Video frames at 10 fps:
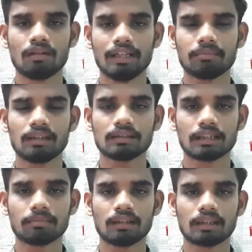லைக் பண்ணுங்கள்
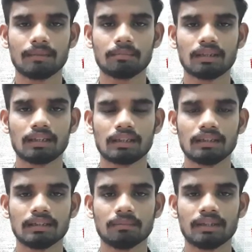ஷேர் பண்ணுங்கள் கமெண்ட்
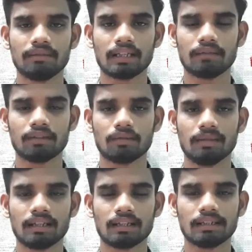பண்ணுங்கள் இந்த மாதிரி விடைகள் வேணும்
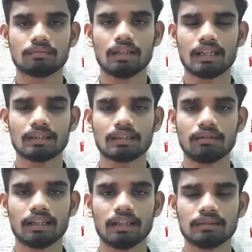அப்படிங்கிறத
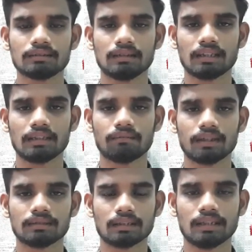அடுத்தடுத்த விடைகளை சந்திக்கலாம்
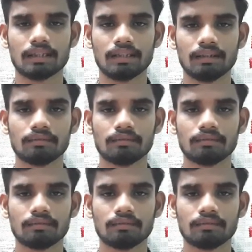ஃப்ரெண்ட்ஸ் நன்றி